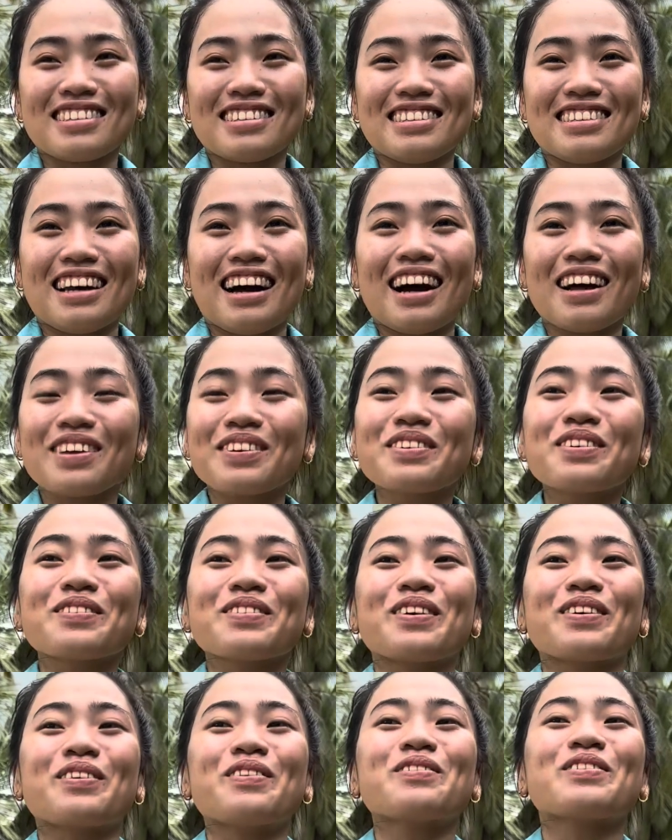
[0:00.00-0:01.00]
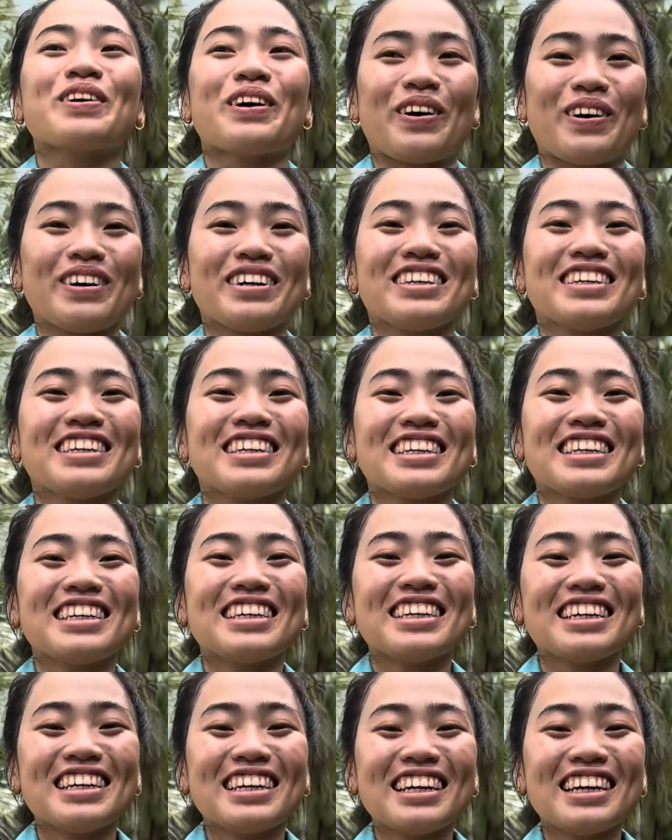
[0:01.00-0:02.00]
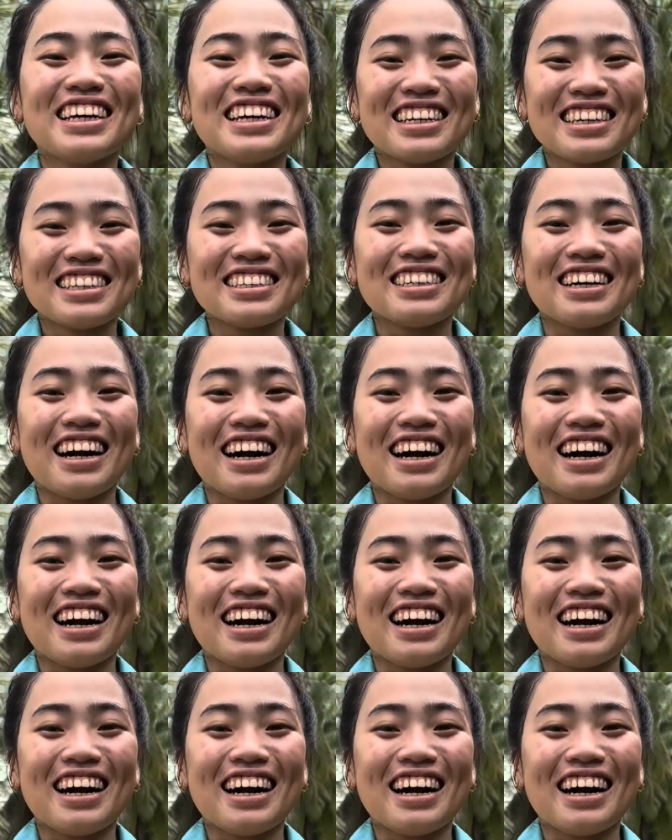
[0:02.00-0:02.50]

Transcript: dạ nói chung là cũng giỏi dạ.